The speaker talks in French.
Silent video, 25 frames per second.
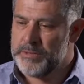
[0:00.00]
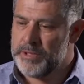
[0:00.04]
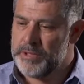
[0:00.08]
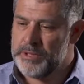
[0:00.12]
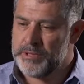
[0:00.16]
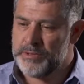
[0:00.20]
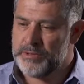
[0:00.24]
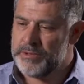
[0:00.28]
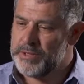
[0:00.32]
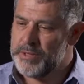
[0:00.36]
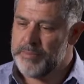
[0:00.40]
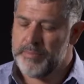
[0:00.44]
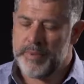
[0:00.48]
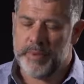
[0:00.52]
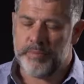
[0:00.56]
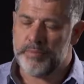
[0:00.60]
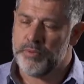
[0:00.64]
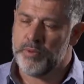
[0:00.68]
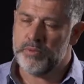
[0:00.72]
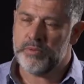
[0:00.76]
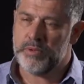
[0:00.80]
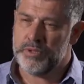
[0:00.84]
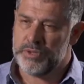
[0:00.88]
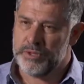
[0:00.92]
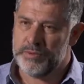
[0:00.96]
Mais je ne sais pas
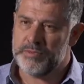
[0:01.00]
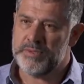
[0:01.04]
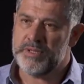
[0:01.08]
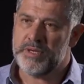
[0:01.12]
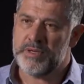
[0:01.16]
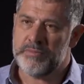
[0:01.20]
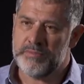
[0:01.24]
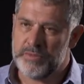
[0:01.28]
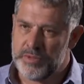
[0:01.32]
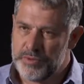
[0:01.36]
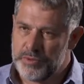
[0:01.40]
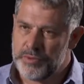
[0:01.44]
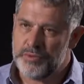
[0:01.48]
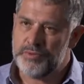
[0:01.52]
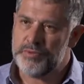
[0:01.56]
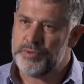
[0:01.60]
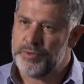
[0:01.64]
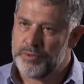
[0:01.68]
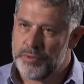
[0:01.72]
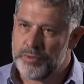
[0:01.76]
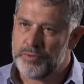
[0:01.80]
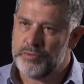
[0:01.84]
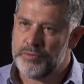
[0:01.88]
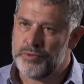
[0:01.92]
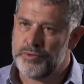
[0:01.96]
pourquoi j'aime ça, mais je suis
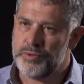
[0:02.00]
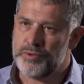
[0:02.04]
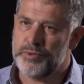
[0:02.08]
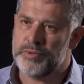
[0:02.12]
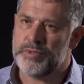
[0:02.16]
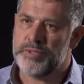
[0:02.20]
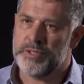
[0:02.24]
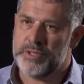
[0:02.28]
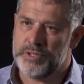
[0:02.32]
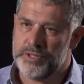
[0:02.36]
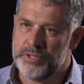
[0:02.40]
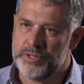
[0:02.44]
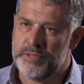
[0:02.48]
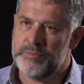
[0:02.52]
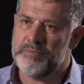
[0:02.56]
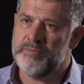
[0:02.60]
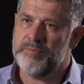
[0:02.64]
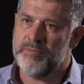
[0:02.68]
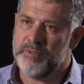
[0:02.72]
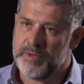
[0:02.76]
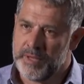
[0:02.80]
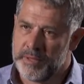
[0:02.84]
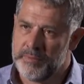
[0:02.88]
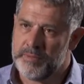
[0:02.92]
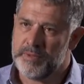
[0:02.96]
sûr d'une chose, c'est que j'aime
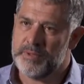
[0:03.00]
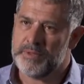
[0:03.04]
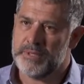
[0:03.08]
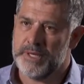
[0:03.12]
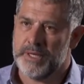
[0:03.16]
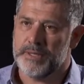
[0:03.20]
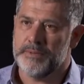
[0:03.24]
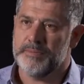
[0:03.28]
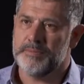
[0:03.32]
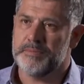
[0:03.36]
vraiment ça.